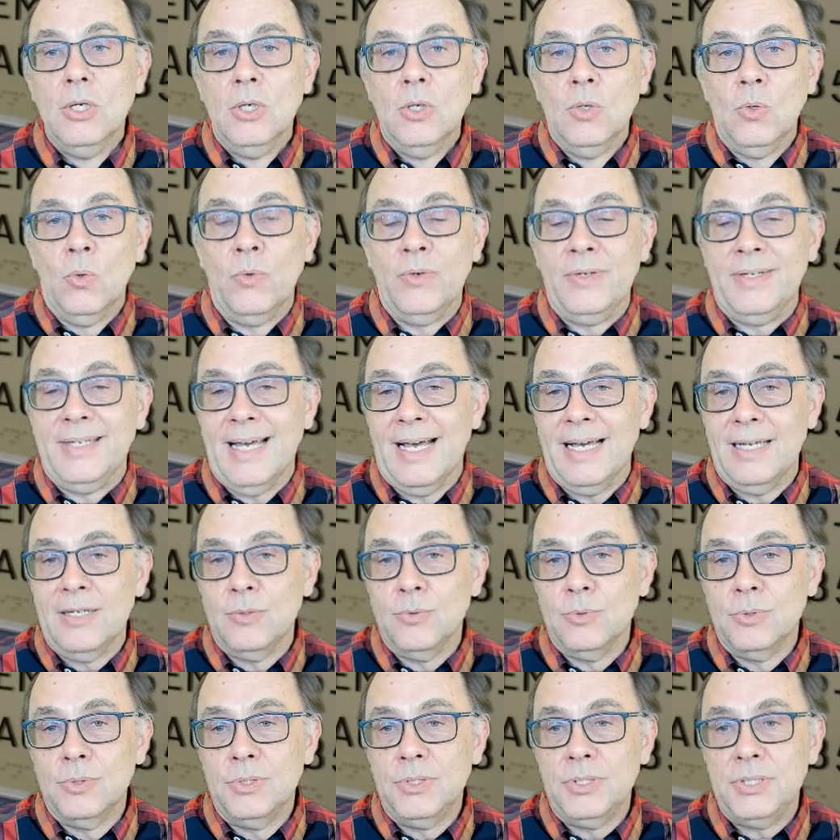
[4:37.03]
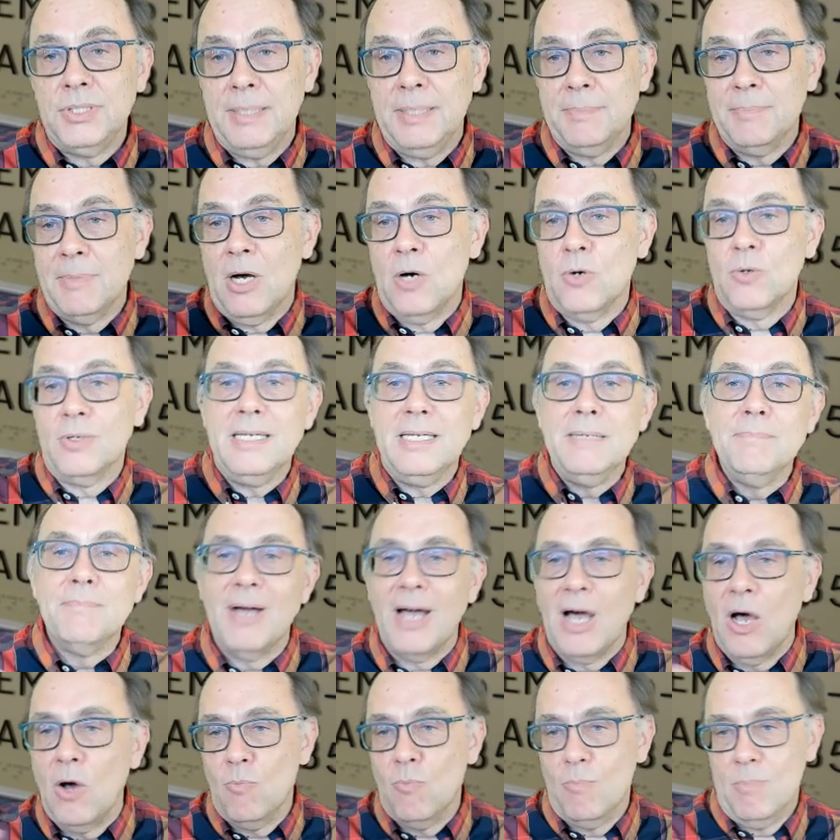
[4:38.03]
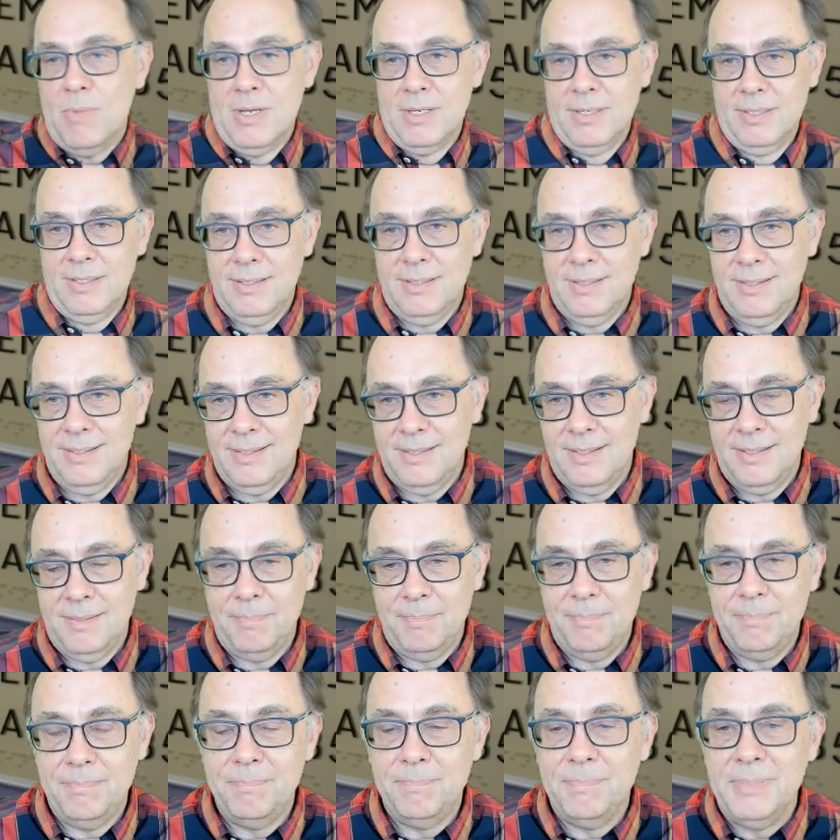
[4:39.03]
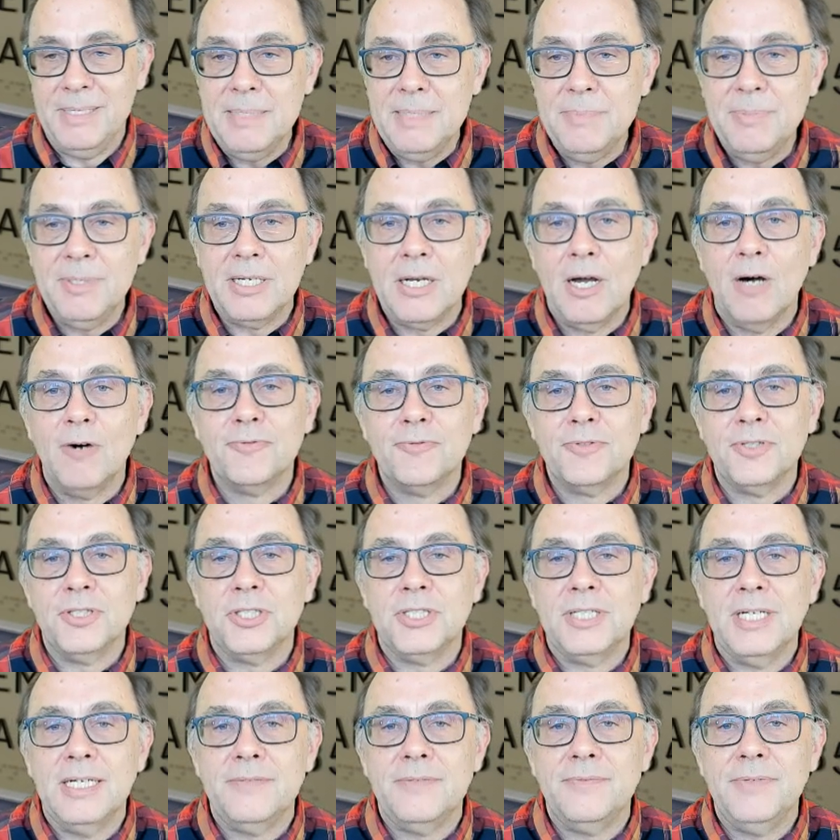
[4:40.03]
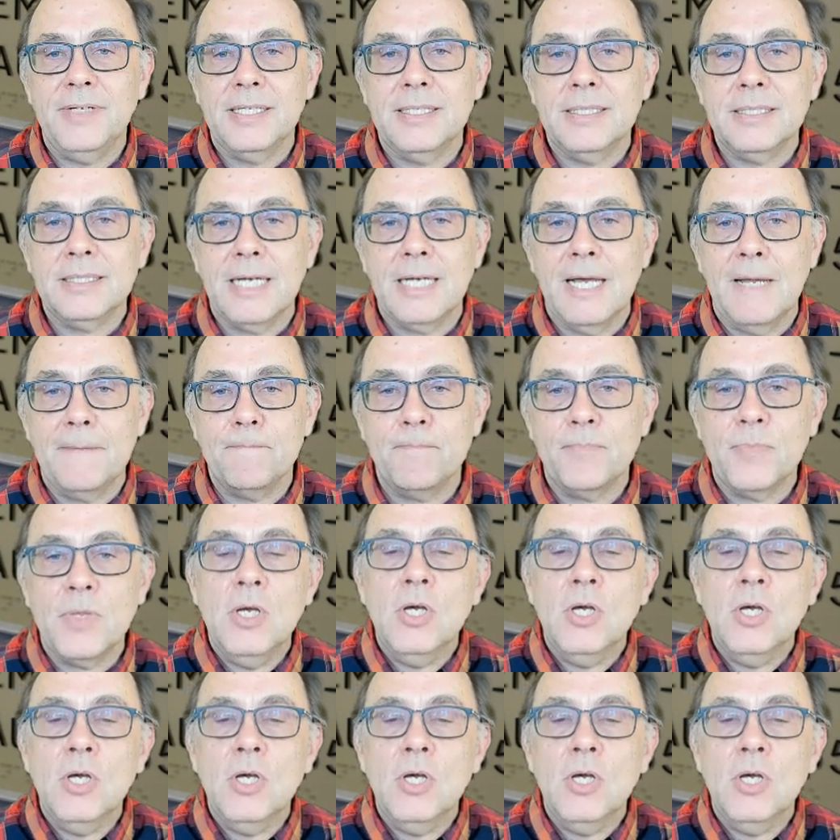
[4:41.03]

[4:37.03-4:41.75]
und dadurch eben auch im Raum äh, beliebig aufgestellt werden kann.